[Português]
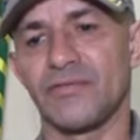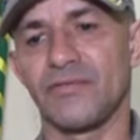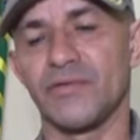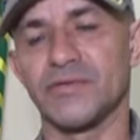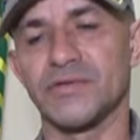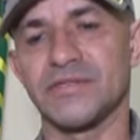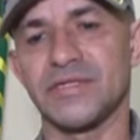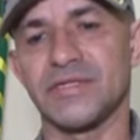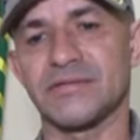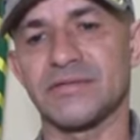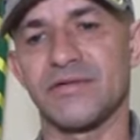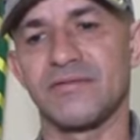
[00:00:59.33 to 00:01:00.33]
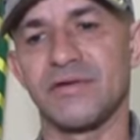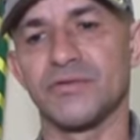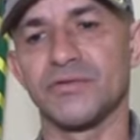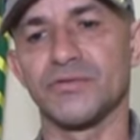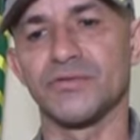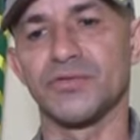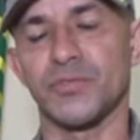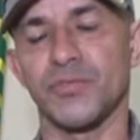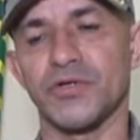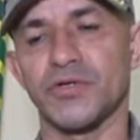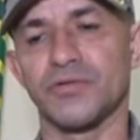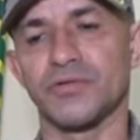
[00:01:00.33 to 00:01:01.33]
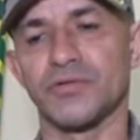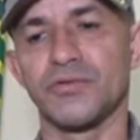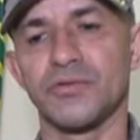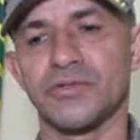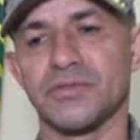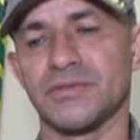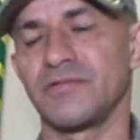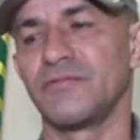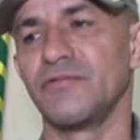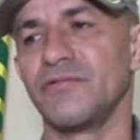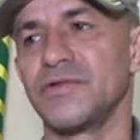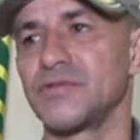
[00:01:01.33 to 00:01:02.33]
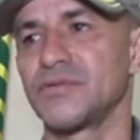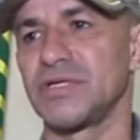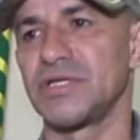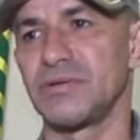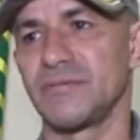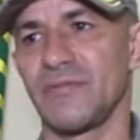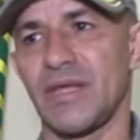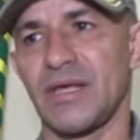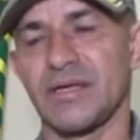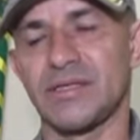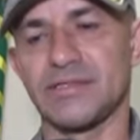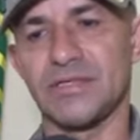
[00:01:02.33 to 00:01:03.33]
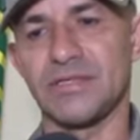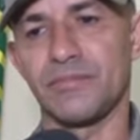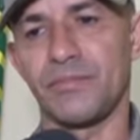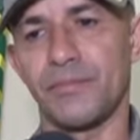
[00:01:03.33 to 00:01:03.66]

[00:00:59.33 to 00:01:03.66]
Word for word: foi um sucesso, devendo os, os outros envolvidos no crime serem